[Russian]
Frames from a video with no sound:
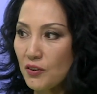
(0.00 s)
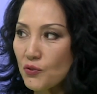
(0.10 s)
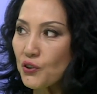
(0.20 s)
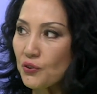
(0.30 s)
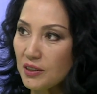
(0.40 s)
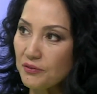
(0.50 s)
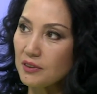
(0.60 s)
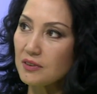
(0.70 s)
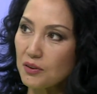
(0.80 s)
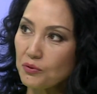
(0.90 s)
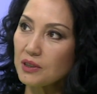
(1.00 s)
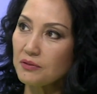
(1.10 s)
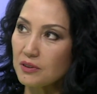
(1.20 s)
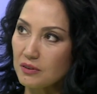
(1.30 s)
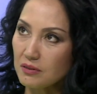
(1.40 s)
Ну, что-то вот такое
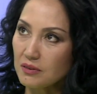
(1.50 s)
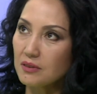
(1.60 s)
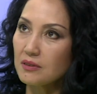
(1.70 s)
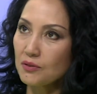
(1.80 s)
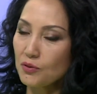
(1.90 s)
вот, э,